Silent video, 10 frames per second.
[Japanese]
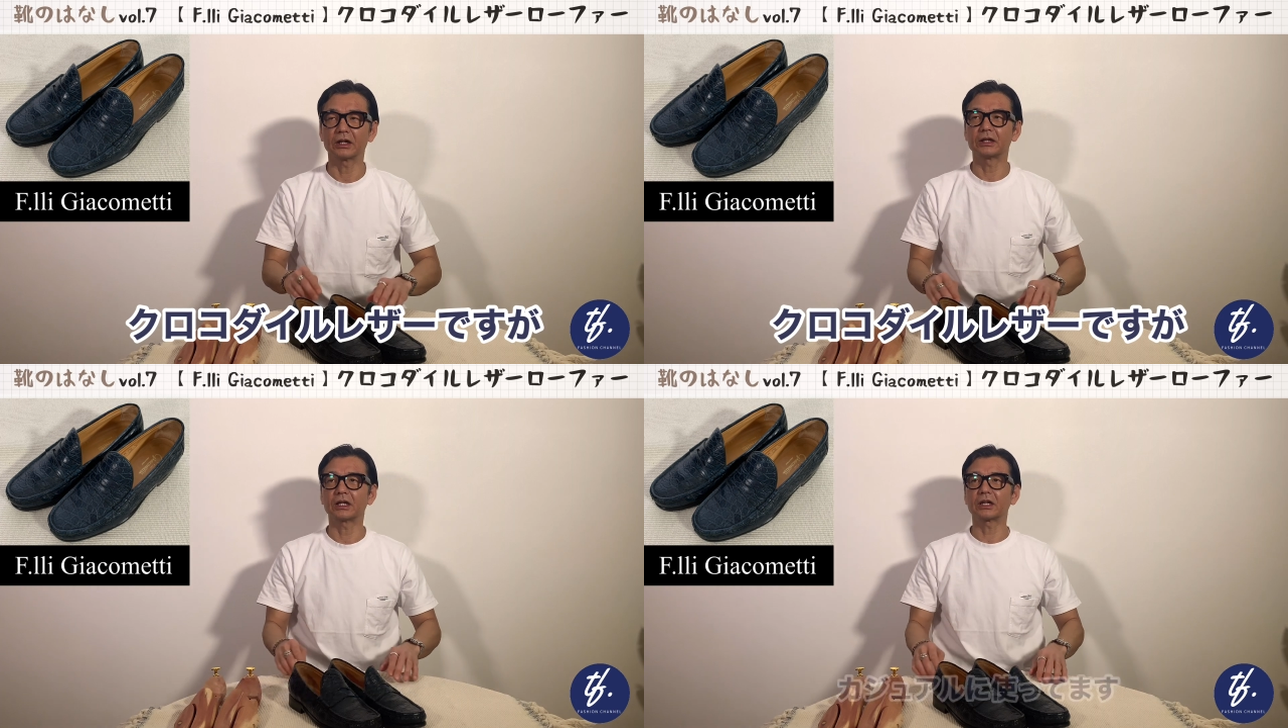
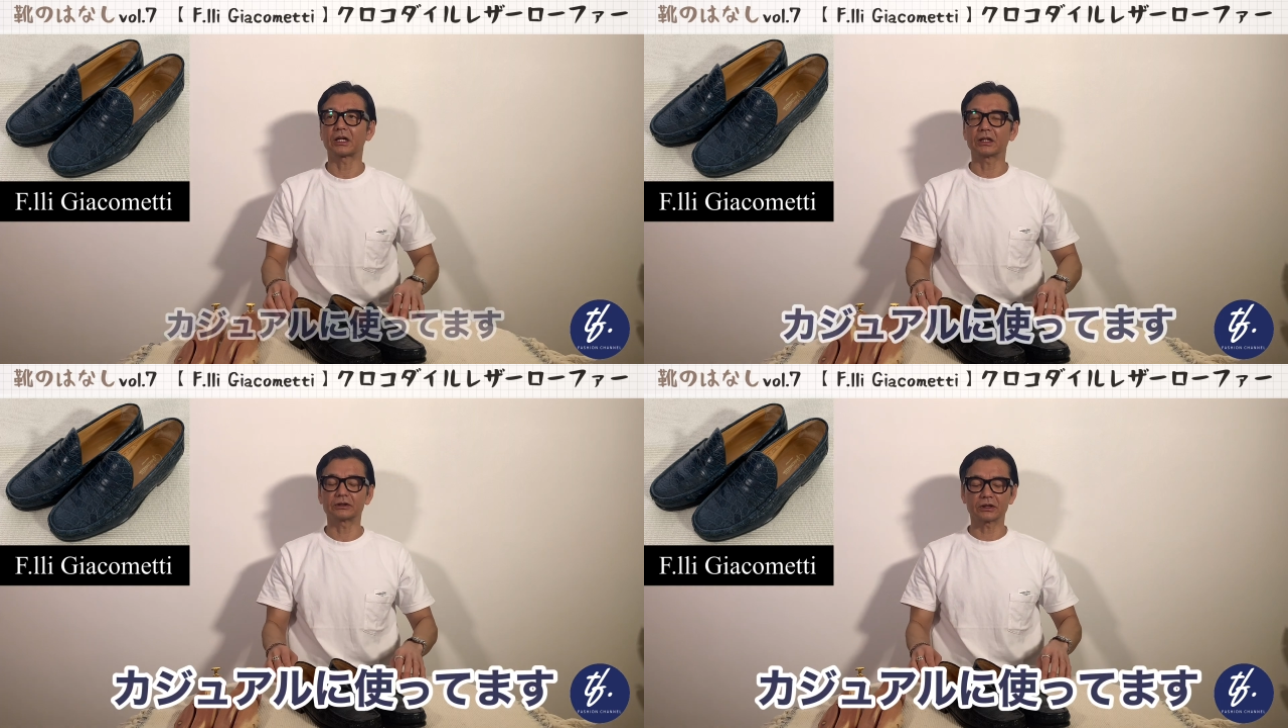至って
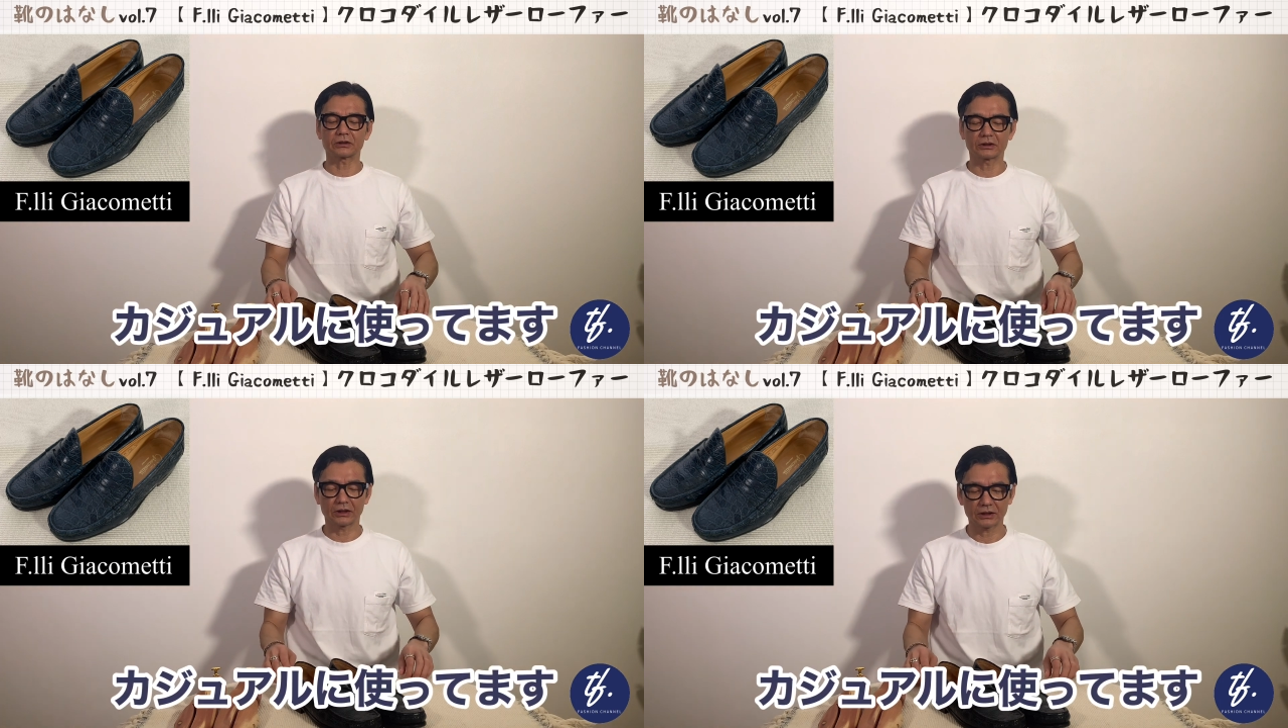
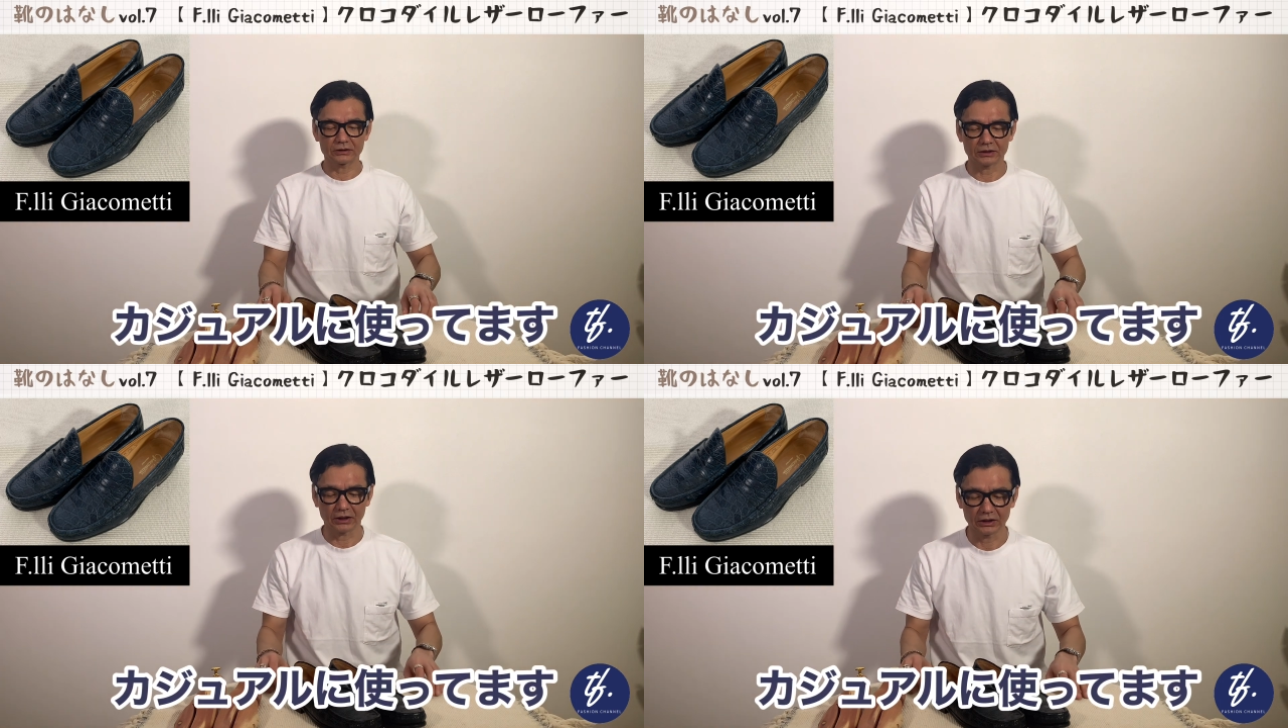カジュアルにね
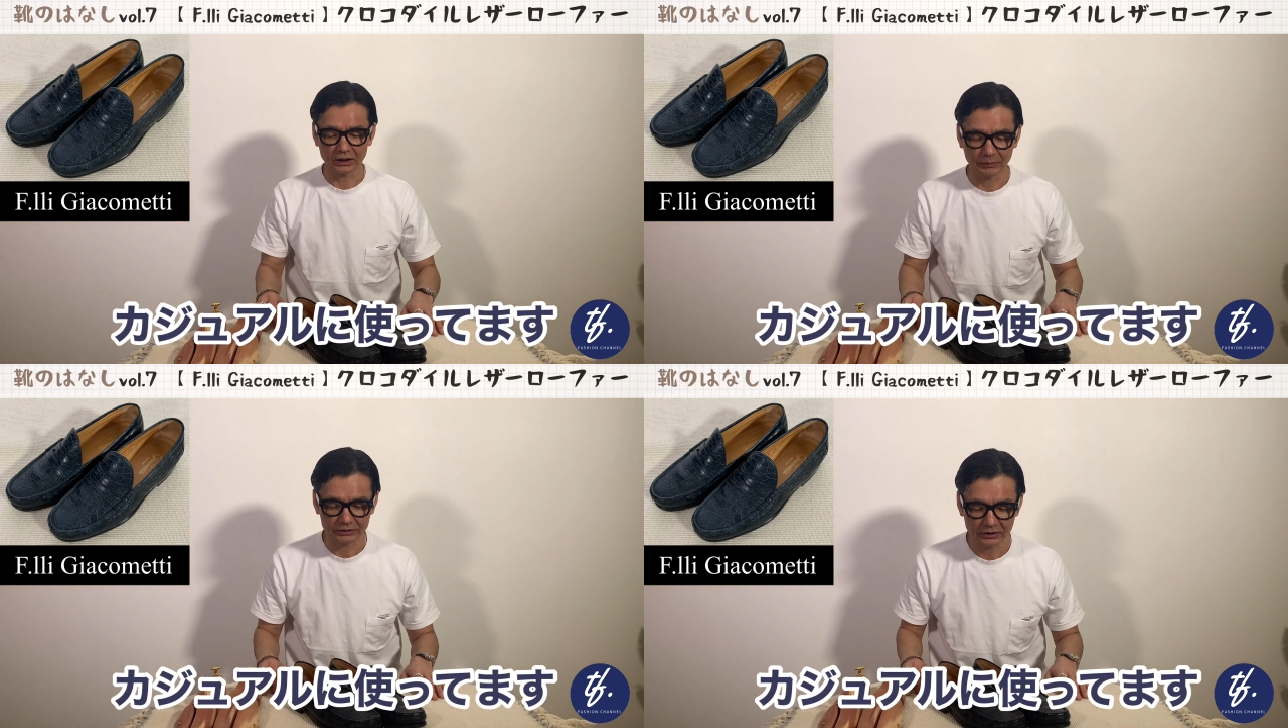使っ
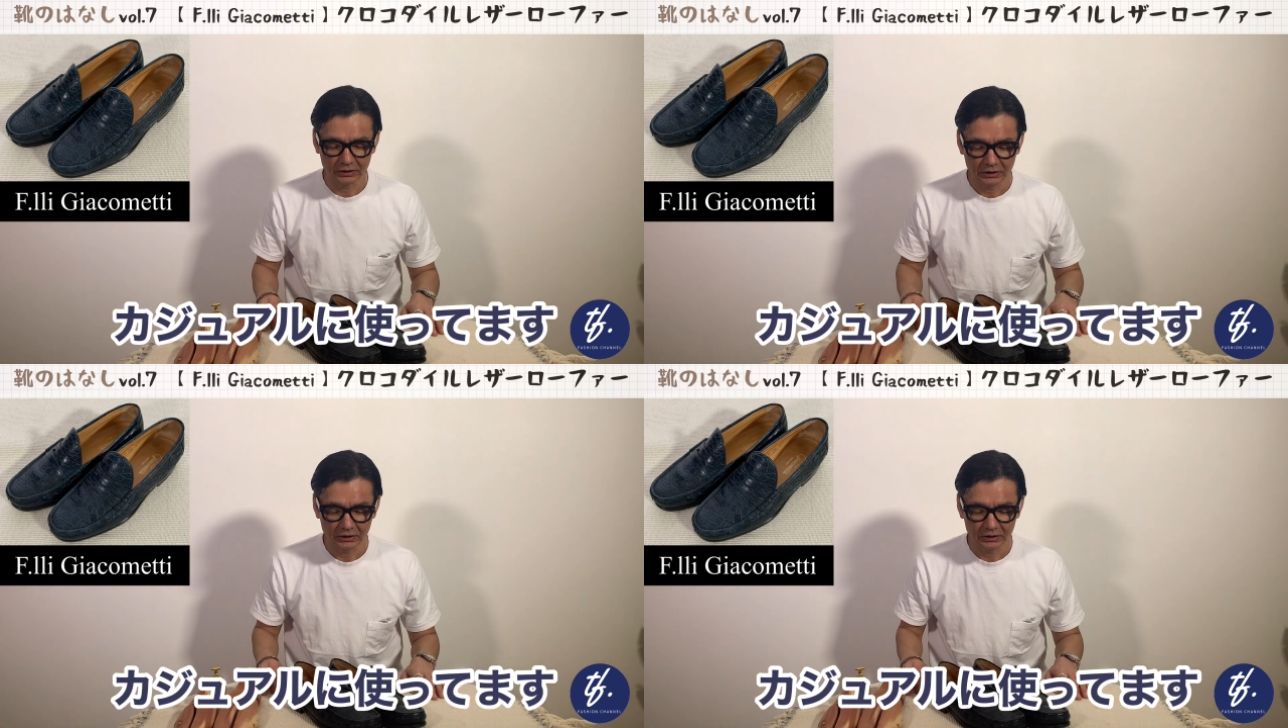てます